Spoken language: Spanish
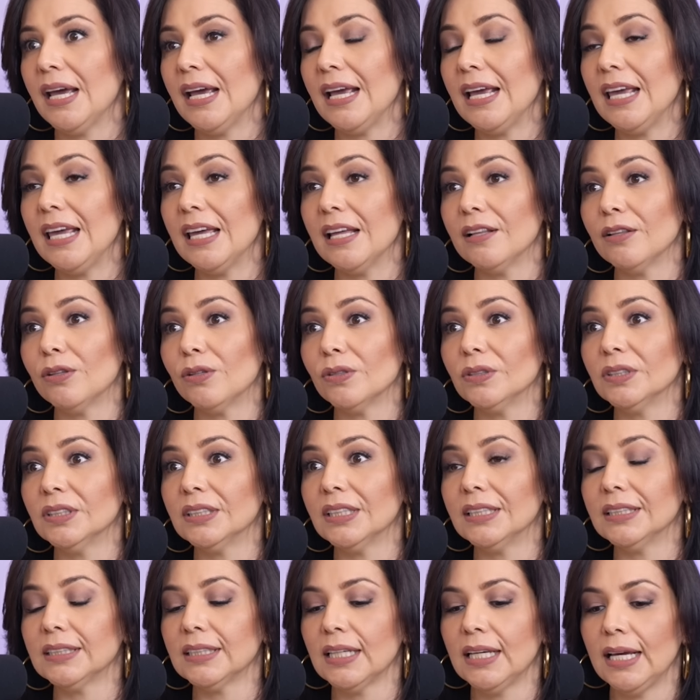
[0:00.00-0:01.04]
Y
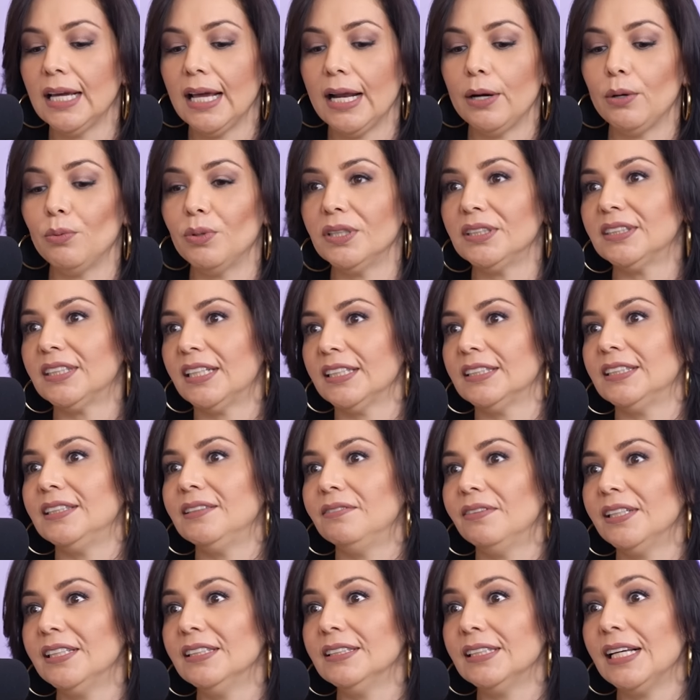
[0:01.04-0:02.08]
entonces nuestra
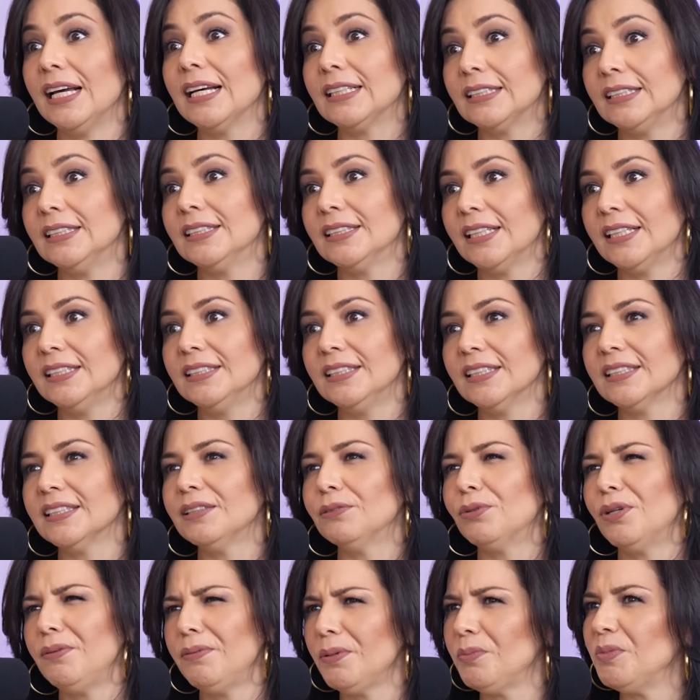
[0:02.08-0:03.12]
existencia se
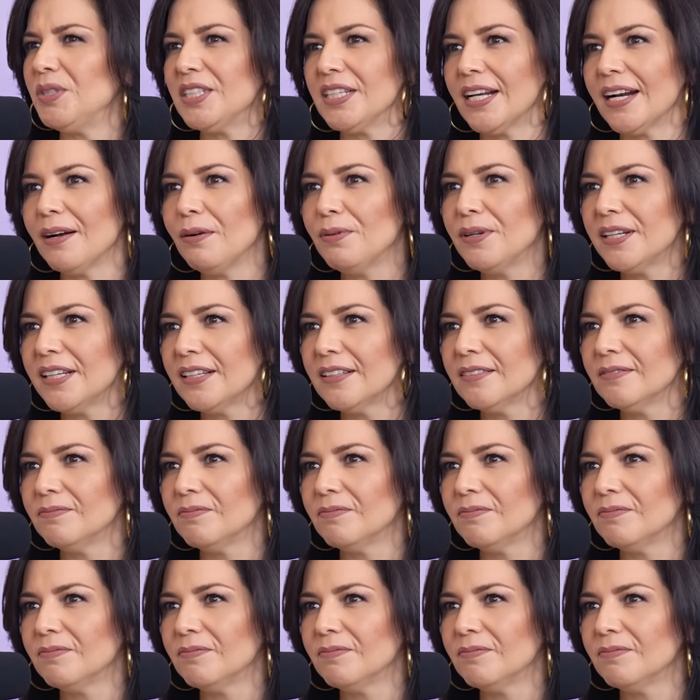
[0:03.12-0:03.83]
vuelve miserable.